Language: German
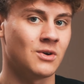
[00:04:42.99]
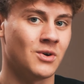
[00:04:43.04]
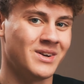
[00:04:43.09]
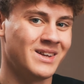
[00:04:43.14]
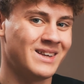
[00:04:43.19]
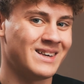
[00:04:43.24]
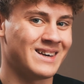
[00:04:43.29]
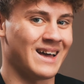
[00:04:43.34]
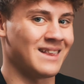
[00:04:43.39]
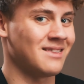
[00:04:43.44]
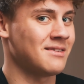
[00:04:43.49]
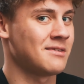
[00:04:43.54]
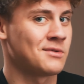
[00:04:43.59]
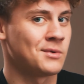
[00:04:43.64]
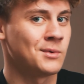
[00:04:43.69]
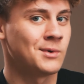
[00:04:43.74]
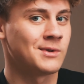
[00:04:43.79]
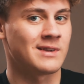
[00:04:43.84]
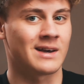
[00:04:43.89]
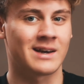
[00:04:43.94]
noch nicht ganz
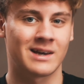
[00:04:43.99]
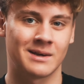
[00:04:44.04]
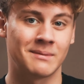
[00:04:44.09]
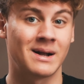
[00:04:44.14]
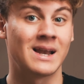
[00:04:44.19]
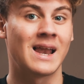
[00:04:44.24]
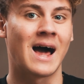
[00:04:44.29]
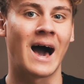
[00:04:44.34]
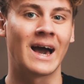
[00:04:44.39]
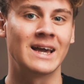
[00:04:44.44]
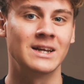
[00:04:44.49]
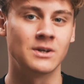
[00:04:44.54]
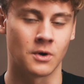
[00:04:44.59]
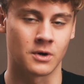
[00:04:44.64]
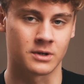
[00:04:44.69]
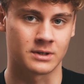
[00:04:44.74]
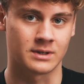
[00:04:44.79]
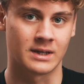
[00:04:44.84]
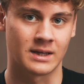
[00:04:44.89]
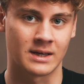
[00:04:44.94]
so, sage ich mal,
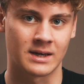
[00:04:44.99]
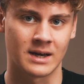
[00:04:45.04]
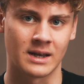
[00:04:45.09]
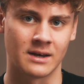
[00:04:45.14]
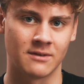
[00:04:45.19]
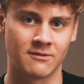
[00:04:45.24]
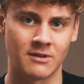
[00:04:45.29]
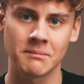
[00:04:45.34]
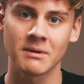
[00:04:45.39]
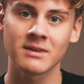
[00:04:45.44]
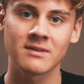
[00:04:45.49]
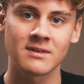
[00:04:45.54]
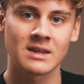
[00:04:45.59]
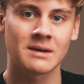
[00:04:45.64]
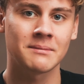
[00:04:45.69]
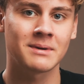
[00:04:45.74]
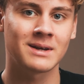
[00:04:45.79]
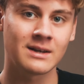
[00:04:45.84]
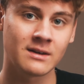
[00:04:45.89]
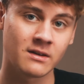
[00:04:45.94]
einordnen kann. Wenn man
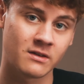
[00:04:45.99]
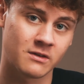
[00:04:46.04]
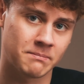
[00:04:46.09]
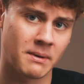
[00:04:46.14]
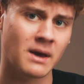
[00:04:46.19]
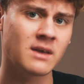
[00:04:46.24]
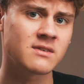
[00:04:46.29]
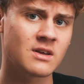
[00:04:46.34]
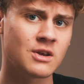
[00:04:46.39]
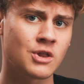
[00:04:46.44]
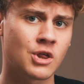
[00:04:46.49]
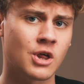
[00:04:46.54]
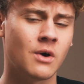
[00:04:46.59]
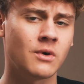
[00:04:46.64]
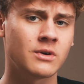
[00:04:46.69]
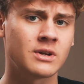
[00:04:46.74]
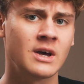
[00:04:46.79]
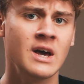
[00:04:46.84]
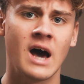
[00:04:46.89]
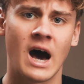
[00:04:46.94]
sich aber dann die Specs
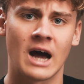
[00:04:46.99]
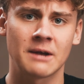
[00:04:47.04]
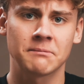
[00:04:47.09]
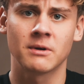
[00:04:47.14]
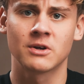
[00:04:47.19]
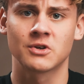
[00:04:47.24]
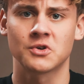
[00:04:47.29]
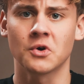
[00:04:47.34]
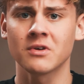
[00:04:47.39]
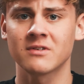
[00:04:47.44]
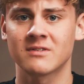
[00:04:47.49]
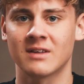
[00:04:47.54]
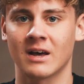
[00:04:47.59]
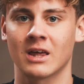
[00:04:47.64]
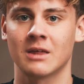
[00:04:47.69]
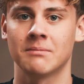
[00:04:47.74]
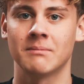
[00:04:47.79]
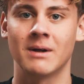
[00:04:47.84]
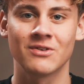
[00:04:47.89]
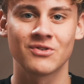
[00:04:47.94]
anschaut, hat man doch,
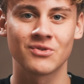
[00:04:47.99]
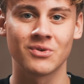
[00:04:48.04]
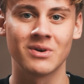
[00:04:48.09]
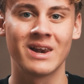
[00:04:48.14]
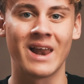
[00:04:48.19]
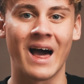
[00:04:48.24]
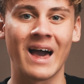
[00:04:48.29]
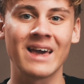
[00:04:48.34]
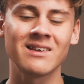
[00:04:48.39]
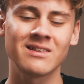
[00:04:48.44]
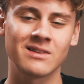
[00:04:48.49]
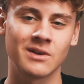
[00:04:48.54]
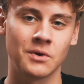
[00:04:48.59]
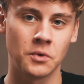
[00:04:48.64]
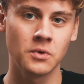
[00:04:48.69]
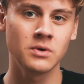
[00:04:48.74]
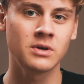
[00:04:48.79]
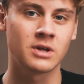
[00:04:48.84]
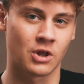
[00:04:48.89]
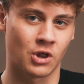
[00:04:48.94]
sage ich mal, so leichte
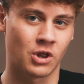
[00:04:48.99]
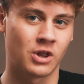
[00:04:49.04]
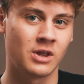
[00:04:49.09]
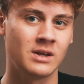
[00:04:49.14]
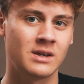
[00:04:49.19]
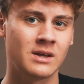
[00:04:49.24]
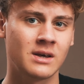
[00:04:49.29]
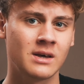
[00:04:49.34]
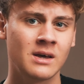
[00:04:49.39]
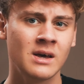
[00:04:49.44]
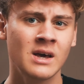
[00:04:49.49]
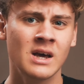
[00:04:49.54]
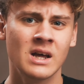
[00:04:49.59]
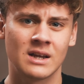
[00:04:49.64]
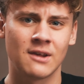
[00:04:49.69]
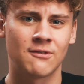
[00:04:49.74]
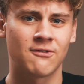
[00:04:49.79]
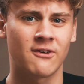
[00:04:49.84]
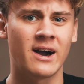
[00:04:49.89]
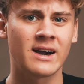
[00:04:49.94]
Unterschiede.
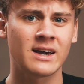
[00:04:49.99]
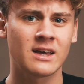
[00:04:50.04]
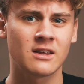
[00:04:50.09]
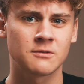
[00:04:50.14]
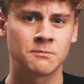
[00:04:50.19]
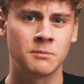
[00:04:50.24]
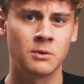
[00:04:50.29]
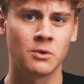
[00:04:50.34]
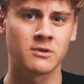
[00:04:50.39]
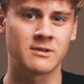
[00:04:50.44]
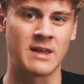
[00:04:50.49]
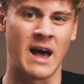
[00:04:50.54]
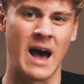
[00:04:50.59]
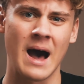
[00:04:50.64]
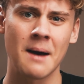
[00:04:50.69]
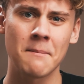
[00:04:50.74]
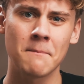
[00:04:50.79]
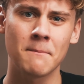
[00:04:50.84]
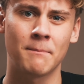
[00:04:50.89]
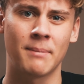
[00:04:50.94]
Die Frage ist bloß,
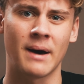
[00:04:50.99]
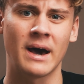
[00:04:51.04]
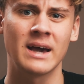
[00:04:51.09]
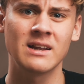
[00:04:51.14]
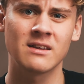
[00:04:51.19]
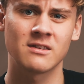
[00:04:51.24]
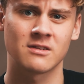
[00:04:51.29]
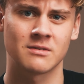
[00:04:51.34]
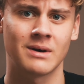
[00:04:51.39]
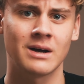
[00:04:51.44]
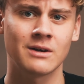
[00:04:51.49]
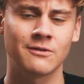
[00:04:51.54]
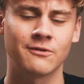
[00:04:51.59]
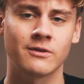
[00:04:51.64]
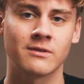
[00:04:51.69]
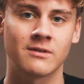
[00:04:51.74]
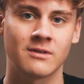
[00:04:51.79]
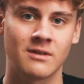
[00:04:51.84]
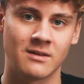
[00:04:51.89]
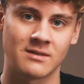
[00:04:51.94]
haben beide
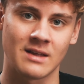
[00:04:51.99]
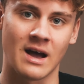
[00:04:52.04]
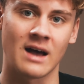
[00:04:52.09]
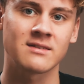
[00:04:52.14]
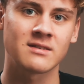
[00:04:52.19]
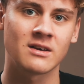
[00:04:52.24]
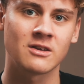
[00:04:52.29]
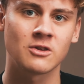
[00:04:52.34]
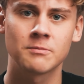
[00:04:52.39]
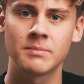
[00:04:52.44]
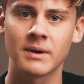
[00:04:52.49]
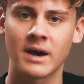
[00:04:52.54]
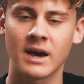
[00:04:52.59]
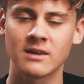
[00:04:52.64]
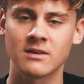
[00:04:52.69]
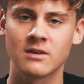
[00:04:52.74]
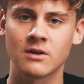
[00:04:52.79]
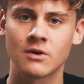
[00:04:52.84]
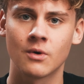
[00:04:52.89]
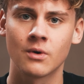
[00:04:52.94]
Smartphones die
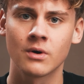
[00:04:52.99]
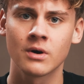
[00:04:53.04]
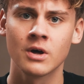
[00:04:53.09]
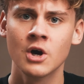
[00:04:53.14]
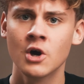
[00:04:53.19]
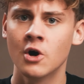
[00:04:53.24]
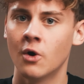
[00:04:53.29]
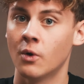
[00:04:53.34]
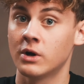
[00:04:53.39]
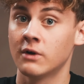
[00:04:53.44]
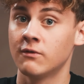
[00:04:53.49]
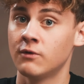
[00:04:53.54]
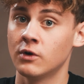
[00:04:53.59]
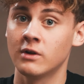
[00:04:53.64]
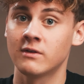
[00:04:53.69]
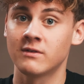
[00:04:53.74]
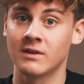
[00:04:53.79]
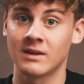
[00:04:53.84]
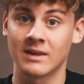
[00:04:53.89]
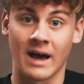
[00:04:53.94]
Daseinsberechtigung oder
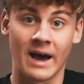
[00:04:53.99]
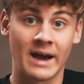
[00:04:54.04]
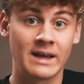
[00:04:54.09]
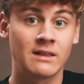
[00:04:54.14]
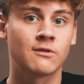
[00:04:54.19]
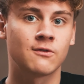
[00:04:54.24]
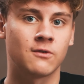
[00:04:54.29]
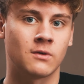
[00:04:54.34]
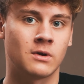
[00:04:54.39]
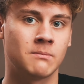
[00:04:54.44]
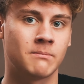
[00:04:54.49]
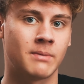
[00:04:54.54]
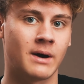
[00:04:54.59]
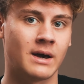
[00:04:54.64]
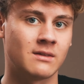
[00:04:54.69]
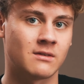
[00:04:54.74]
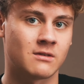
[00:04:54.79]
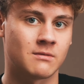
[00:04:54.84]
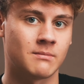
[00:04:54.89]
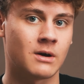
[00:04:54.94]
würde sich eins von den
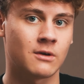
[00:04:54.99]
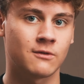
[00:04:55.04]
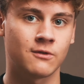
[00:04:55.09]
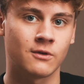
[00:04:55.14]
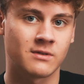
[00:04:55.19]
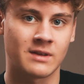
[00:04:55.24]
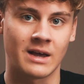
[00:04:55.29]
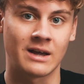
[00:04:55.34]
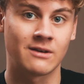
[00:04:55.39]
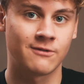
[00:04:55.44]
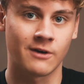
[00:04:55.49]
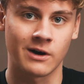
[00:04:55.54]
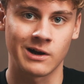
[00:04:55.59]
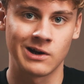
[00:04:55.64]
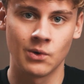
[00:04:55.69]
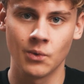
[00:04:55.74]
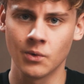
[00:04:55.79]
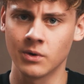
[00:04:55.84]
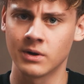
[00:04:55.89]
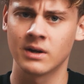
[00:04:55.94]
beiden Smartphones einfach
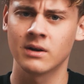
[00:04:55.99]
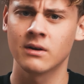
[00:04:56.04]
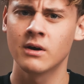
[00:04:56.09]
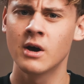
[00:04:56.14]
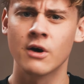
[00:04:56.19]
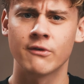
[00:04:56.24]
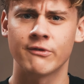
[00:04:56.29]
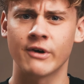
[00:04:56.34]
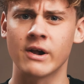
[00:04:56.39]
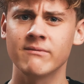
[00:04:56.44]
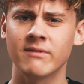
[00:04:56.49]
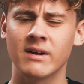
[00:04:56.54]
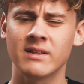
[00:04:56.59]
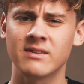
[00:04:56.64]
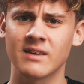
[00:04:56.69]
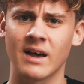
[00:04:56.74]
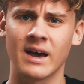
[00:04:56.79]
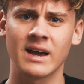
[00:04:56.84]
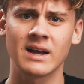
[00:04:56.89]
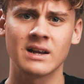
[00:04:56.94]
lohnen, vor allem weil
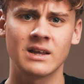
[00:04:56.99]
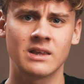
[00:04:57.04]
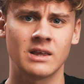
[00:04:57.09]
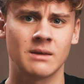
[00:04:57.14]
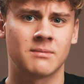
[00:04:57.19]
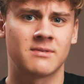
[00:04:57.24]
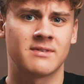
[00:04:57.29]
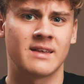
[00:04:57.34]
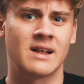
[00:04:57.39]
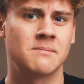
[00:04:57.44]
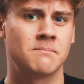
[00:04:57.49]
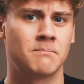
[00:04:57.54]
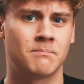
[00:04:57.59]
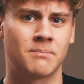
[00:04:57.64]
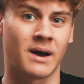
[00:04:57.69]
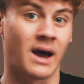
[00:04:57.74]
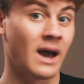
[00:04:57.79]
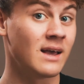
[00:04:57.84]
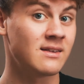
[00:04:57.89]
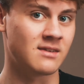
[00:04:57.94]
sie eigentlich im selben
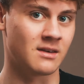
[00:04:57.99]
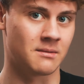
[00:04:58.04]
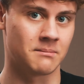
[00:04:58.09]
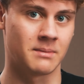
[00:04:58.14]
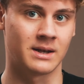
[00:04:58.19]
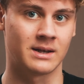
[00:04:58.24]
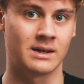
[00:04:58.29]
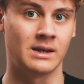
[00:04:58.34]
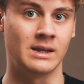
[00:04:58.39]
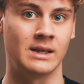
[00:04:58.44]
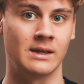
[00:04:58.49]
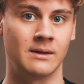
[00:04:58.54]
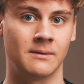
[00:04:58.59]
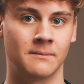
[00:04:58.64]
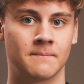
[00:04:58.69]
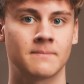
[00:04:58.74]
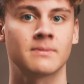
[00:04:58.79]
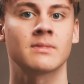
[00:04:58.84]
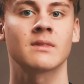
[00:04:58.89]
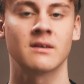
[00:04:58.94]
Preissegment liegen.
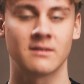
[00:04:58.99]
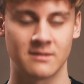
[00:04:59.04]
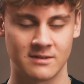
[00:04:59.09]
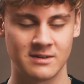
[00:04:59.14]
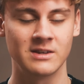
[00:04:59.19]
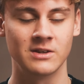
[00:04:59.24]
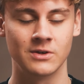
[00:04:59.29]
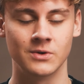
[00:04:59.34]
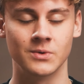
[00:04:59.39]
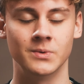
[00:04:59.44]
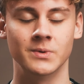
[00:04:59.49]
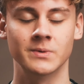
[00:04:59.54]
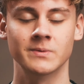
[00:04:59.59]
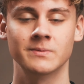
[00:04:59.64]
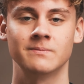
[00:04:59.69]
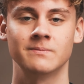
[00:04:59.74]
See you!